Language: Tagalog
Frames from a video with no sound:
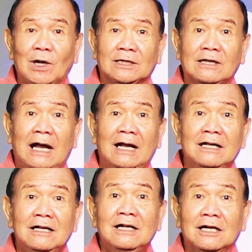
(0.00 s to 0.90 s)

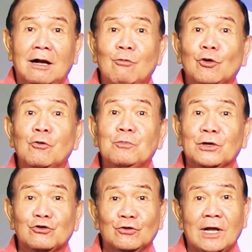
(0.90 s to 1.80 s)
kwarta, kamo yung
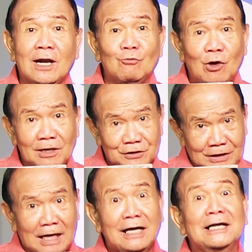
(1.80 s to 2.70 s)
personal mo aris
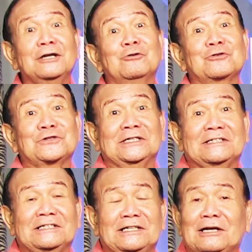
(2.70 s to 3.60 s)
kagayan di Oro
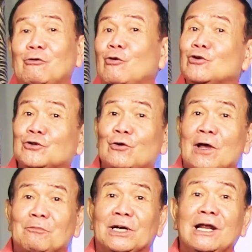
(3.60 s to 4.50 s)
City. Di ko gusto
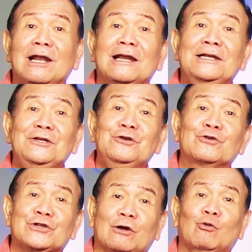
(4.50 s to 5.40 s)
nga ipadala ninyo
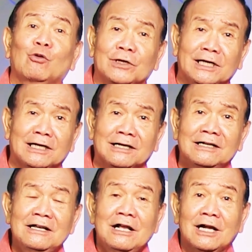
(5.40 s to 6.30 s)
sa courier.
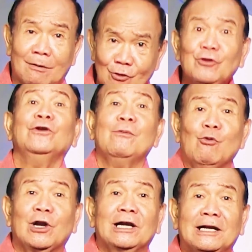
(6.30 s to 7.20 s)
Kamo yun ang
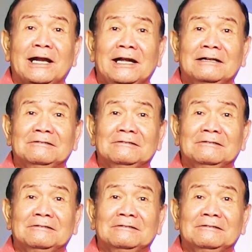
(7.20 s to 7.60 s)
mori diri.